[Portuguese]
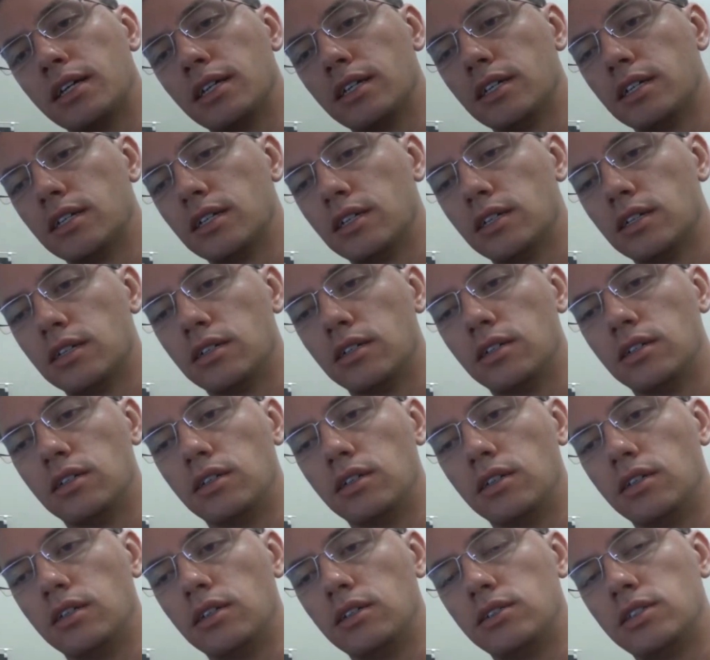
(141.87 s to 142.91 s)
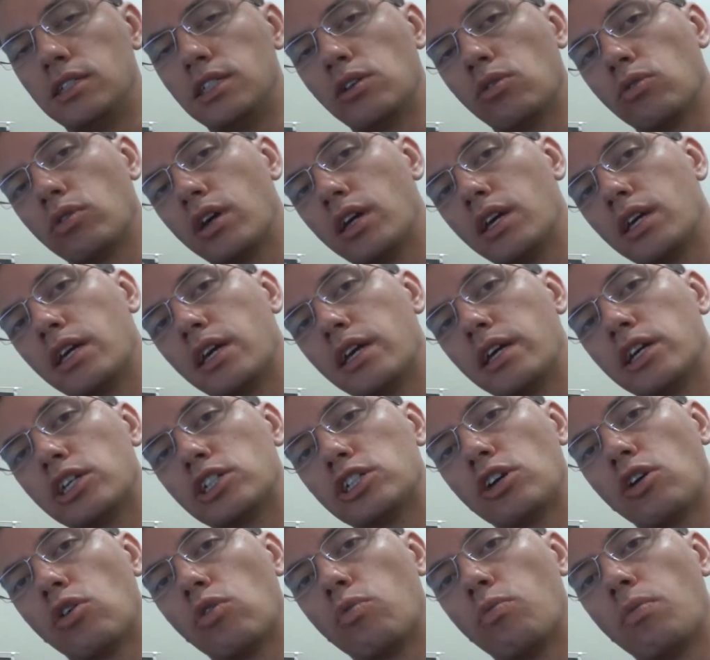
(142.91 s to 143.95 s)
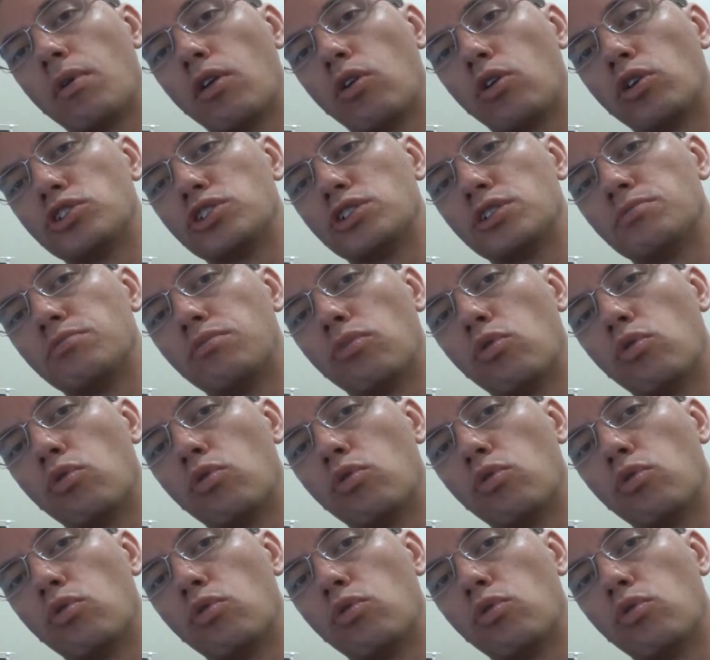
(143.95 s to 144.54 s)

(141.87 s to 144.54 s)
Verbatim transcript: É e se alguém aí achar alguma loja